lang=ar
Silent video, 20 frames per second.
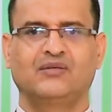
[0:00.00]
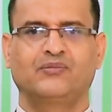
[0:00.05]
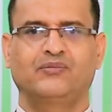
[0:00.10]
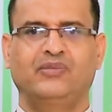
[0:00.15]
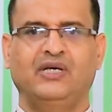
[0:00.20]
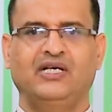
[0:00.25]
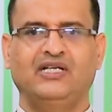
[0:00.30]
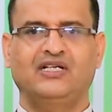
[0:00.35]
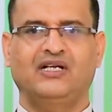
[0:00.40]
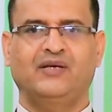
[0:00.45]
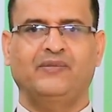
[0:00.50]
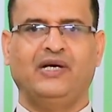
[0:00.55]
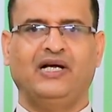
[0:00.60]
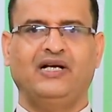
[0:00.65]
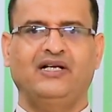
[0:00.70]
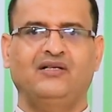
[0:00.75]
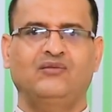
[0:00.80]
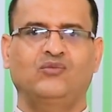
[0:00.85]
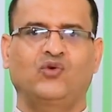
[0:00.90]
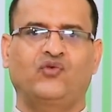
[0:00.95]
بينما
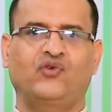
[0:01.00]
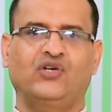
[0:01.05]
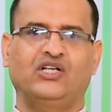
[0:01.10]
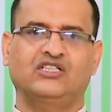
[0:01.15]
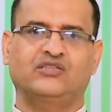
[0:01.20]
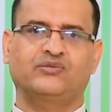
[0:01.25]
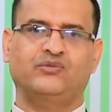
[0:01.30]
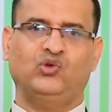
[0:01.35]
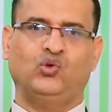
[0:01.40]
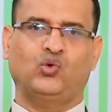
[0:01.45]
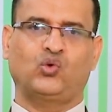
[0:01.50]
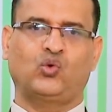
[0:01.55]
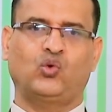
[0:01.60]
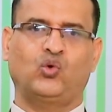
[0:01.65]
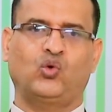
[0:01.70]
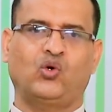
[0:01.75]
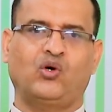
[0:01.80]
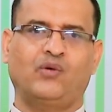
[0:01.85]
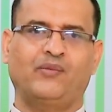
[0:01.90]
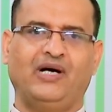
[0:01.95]
للمفلس من
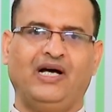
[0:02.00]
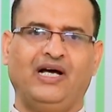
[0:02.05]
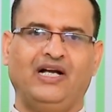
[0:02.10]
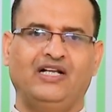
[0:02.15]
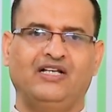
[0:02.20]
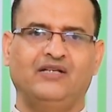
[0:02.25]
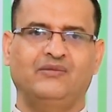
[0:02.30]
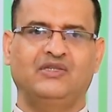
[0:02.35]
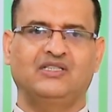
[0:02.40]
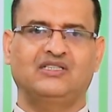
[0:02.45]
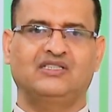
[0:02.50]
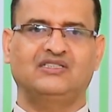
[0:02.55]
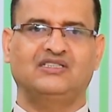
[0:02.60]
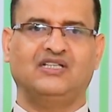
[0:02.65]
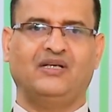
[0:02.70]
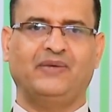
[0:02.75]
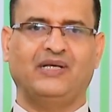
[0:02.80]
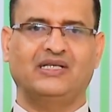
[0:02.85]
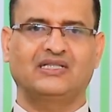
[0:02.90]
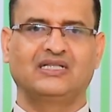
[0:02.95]
حقوق وما عليه من
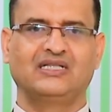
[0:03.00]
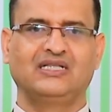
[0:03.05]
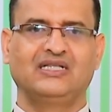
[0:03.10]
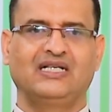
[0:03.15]
التزامات